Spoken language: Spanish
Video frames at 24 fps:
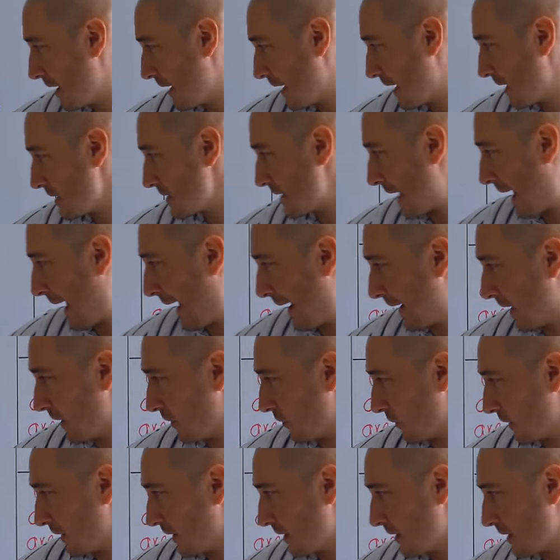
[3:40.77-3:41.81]
He's
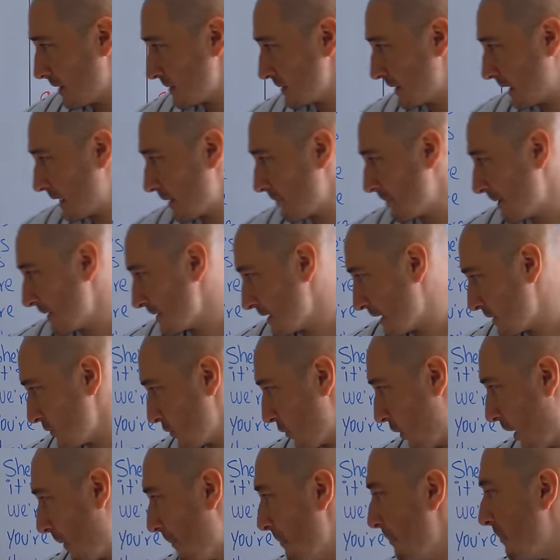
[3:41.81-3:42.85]
angry. Está
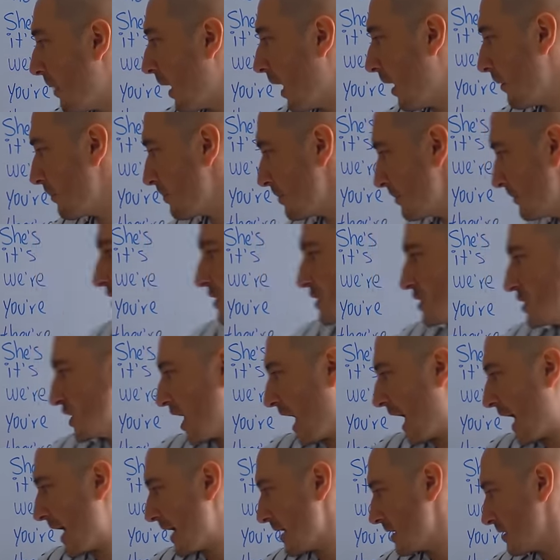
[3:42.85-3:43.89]
reemplazando a Bob.
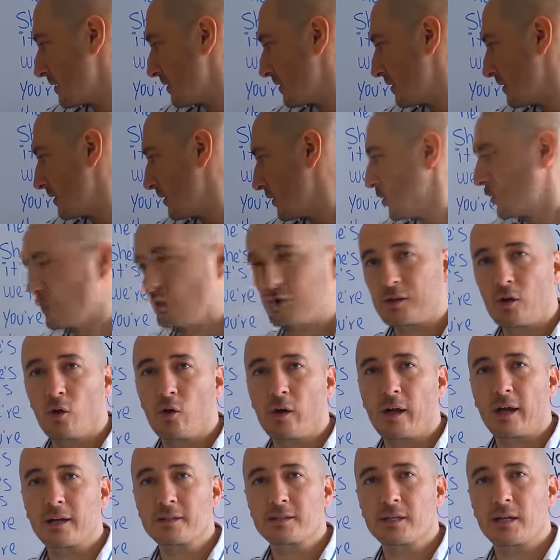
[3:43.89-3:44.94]
Jane. No tengo
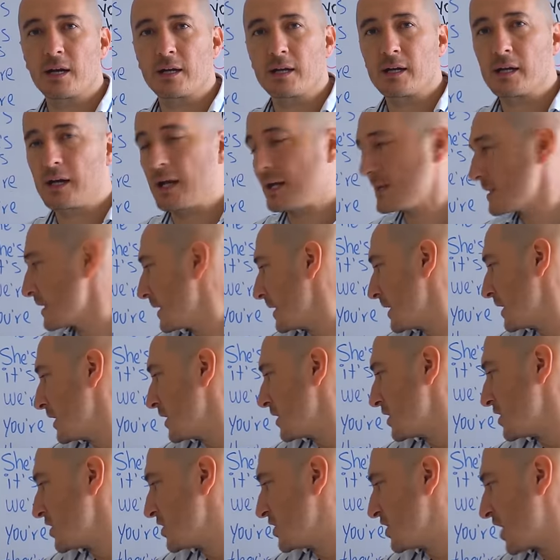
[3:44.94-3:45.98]
que decir en inglés
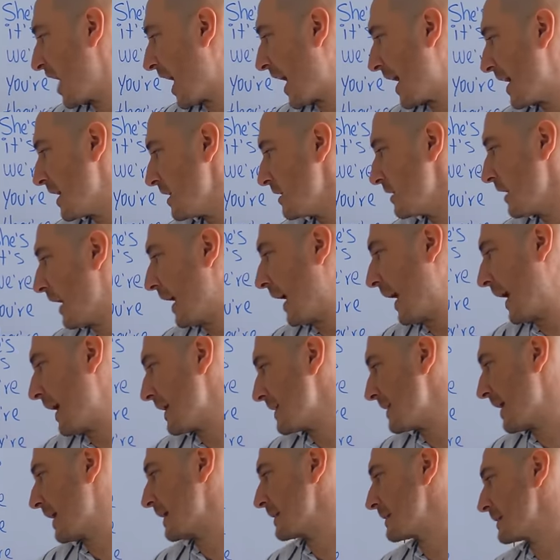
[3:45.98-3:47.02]
Jane.
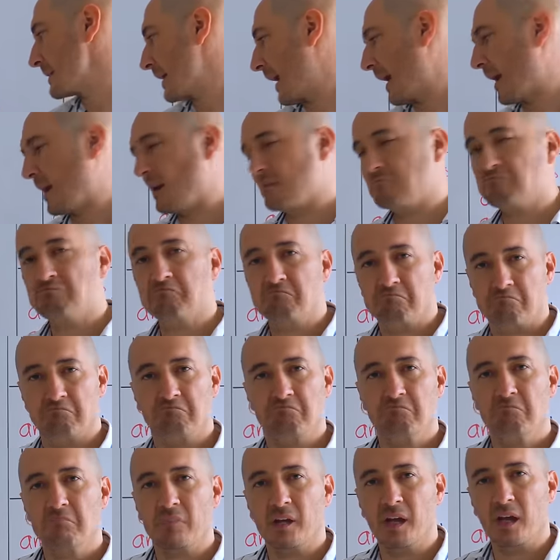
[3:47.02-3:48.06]
Ella está
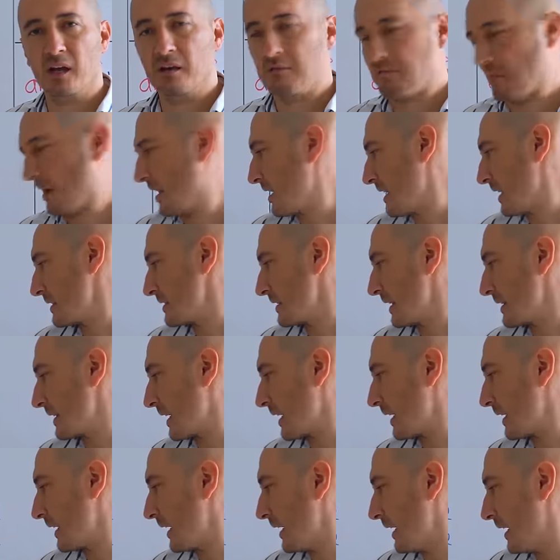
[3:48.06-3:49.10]
bien. Ella está
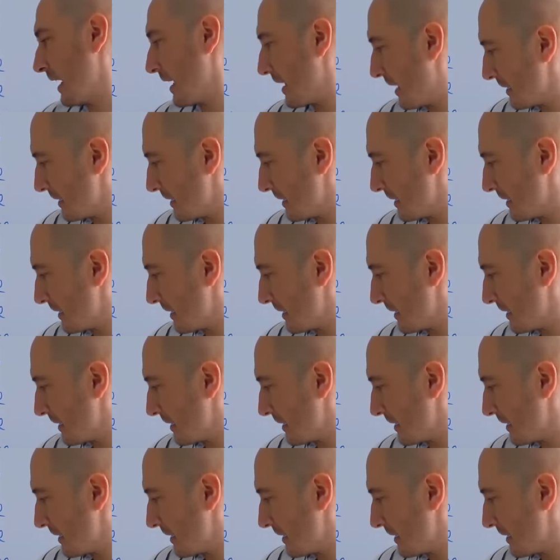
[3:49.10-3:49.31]
tranquila.